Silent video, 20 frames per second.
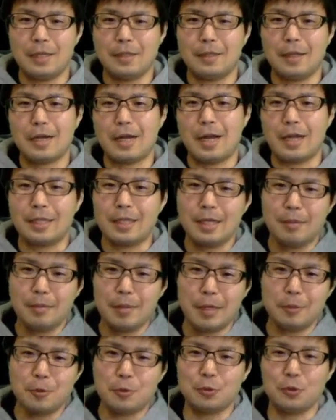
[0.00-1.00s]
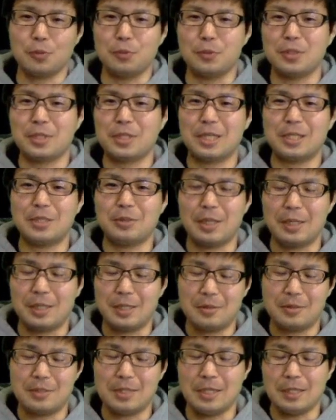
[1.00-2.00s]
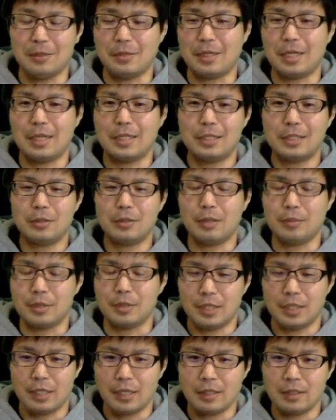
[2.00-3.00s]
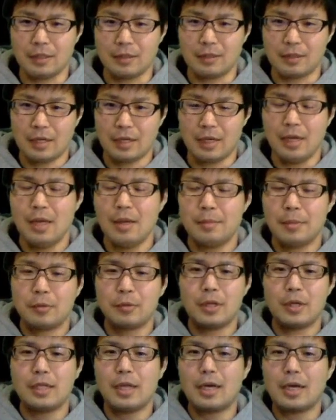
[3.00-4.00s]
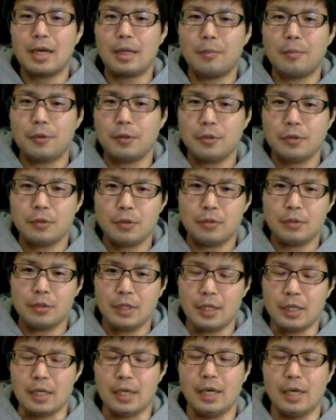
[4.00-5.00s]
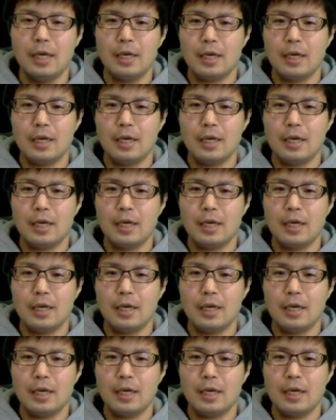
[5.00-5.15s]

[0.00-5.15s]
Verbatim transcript: なんか当たり前のことを難しくやってるじゃんというふうに感じるかもしれないんですが、まあ、これは何回も言うように、